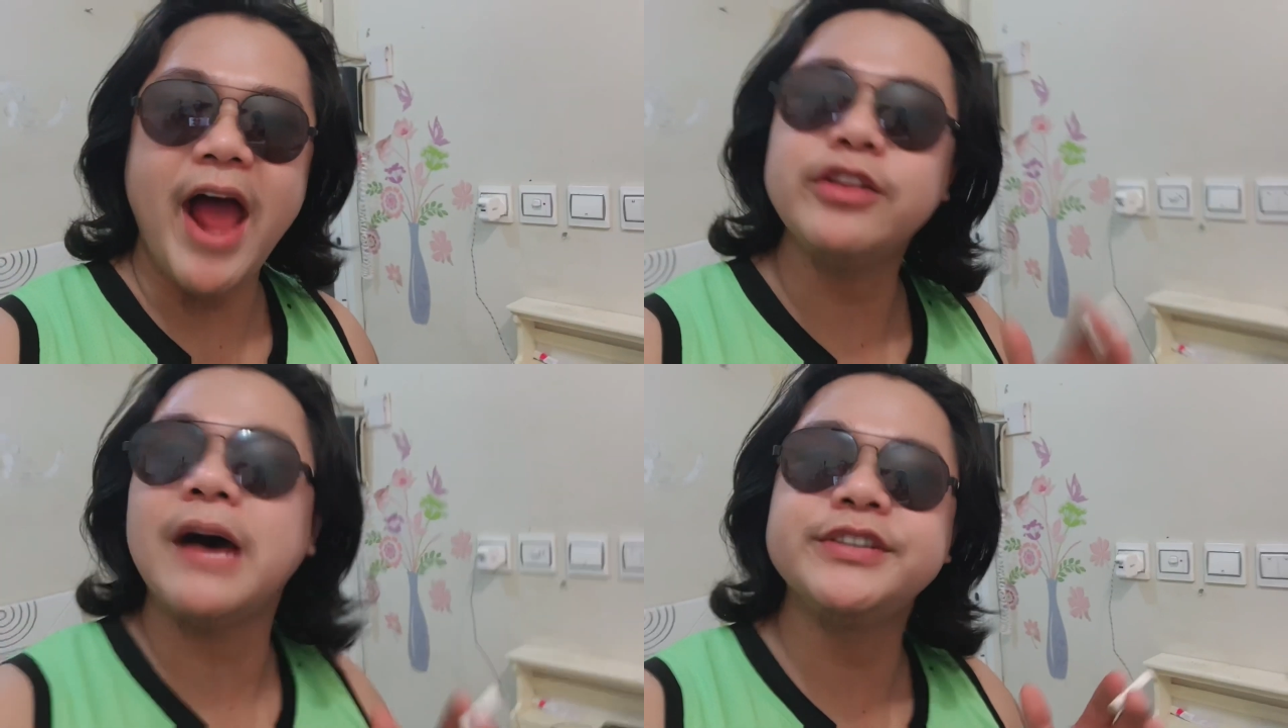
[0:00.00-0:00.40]

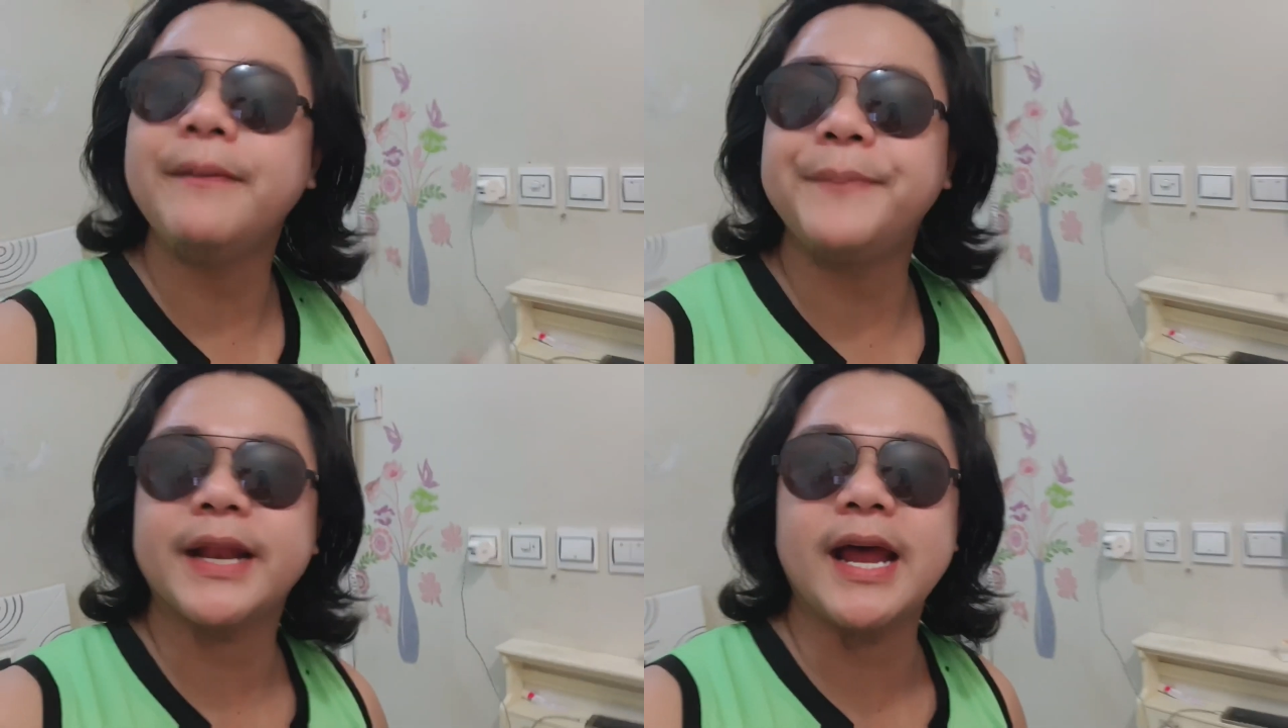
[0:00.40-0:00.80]
Idol
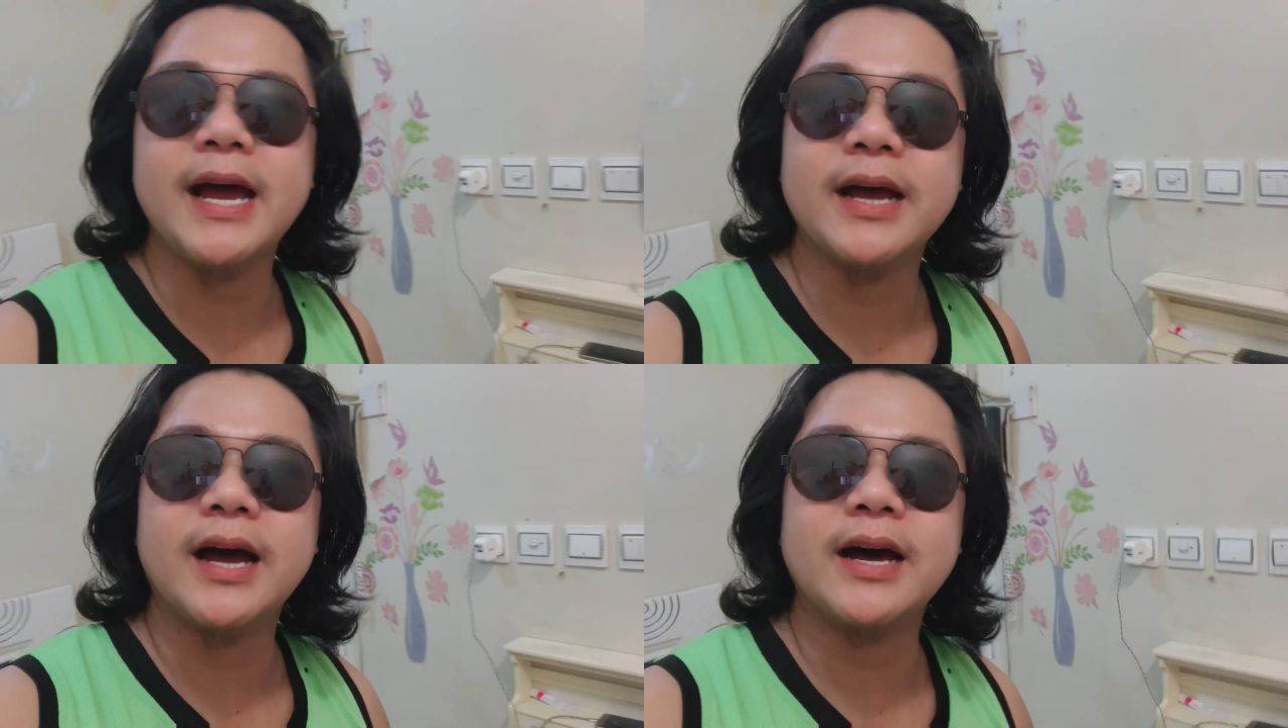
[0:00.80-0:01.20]
Japper
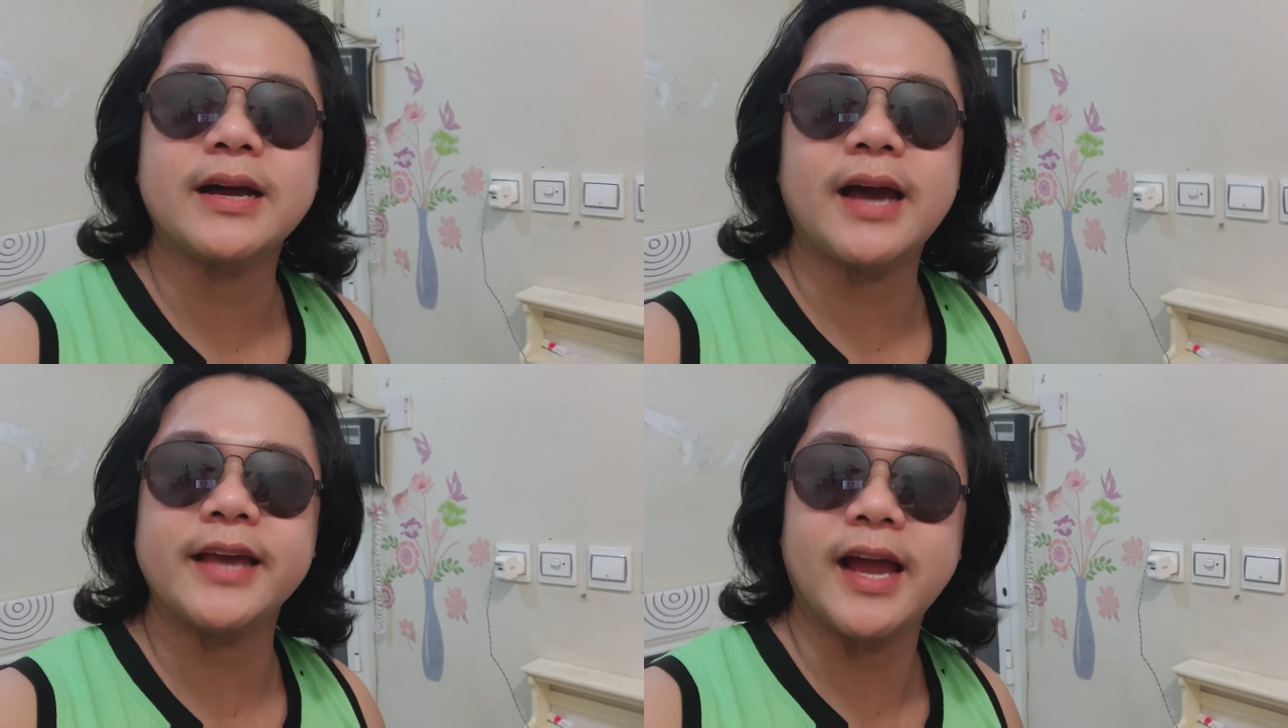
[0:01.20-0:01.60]
ah, uh,
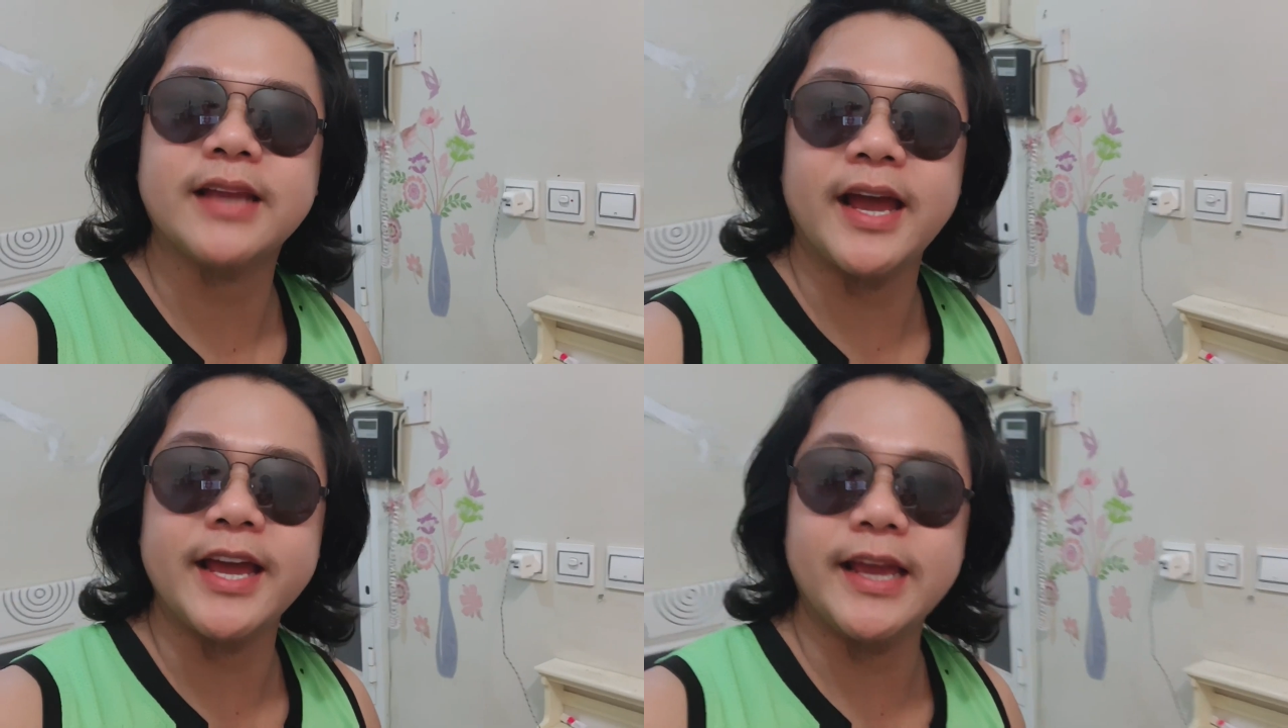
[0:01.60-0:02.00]
kahit
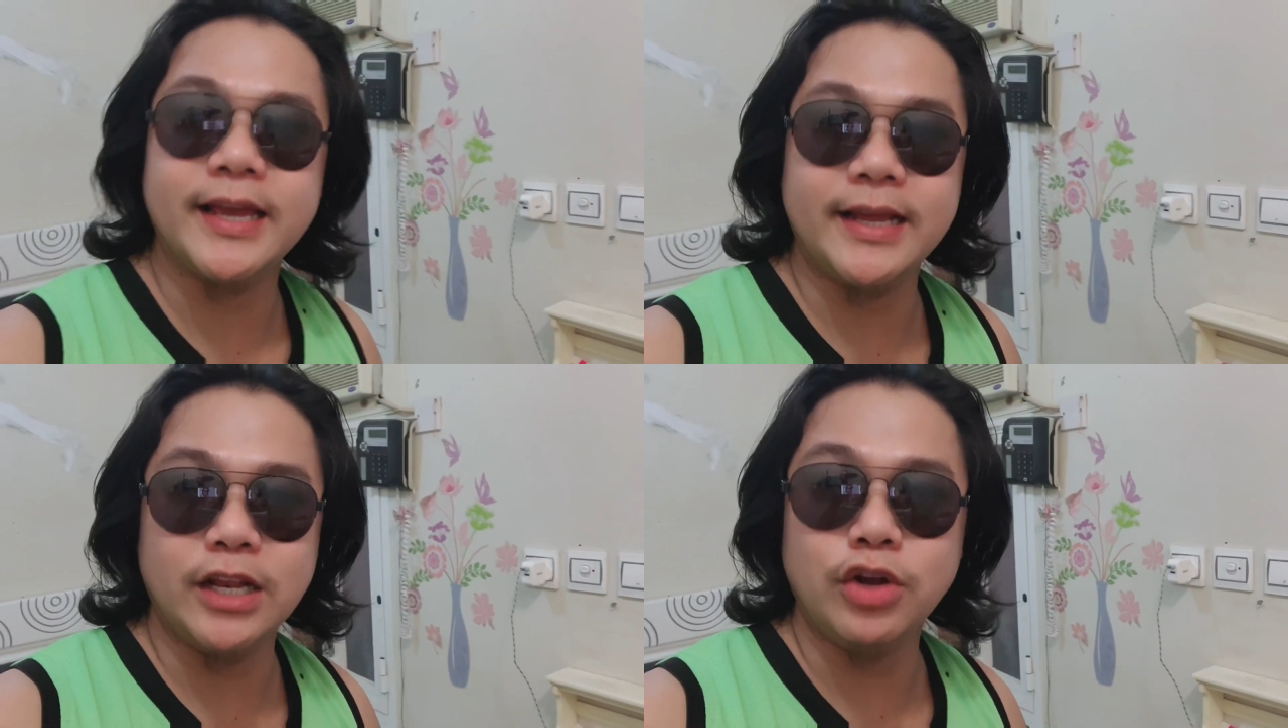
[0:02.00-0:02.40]

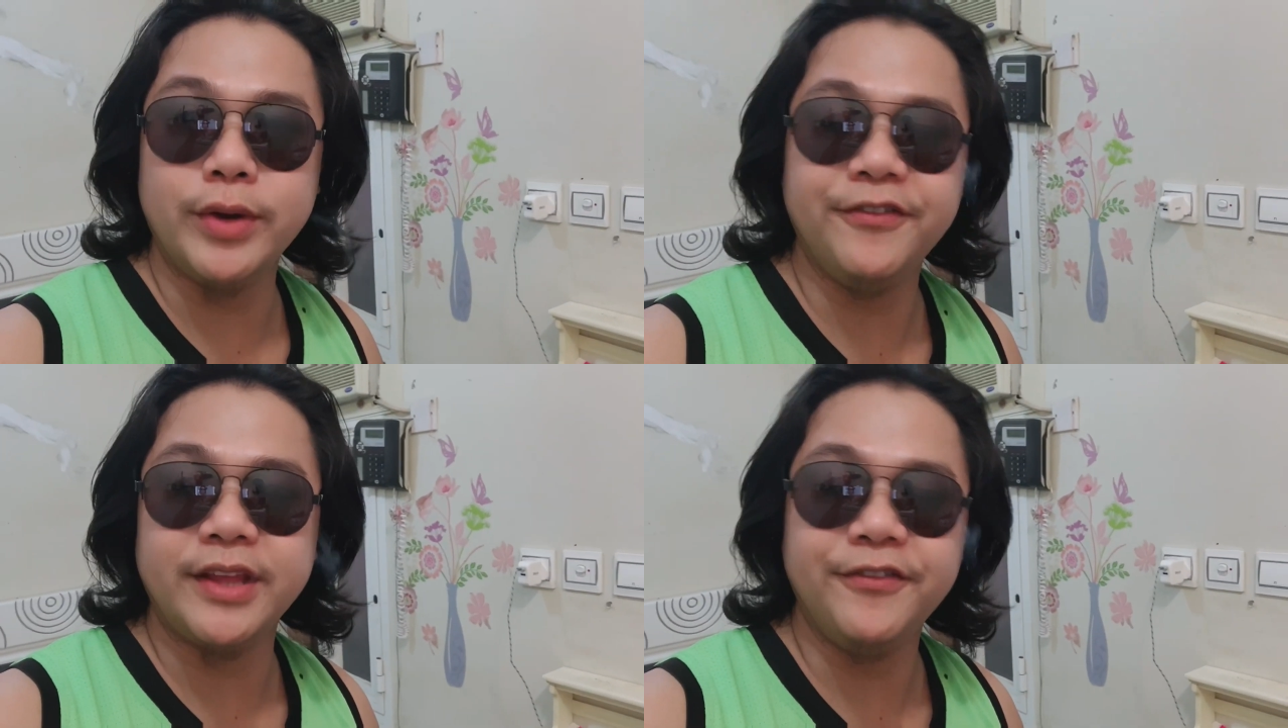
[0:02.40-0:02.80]
kay
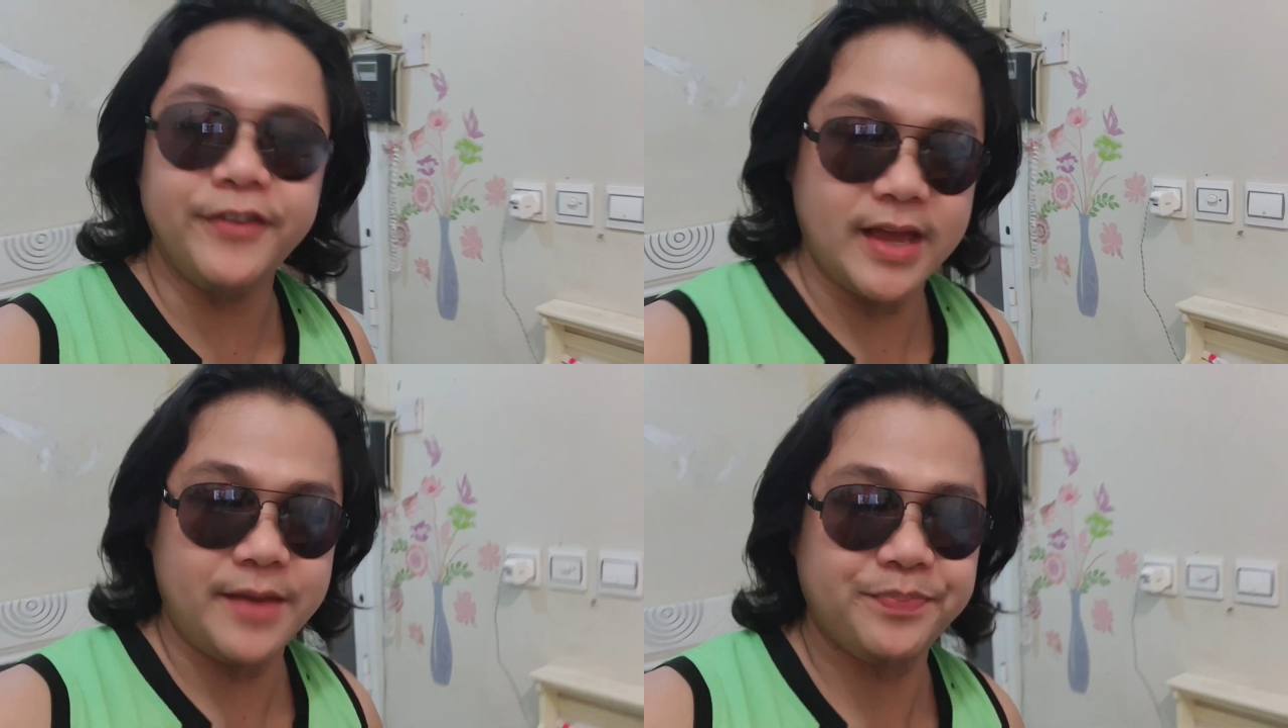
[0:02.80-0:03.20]
Louie
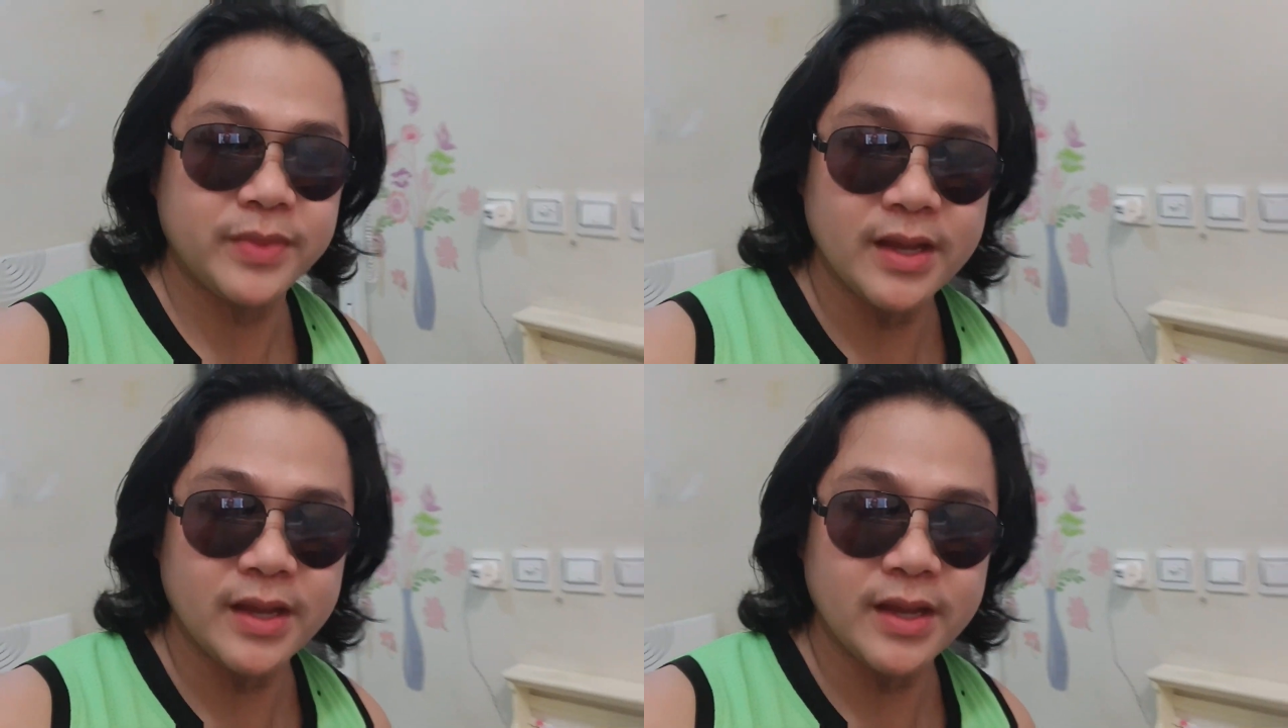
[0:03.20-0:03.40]
TV ah.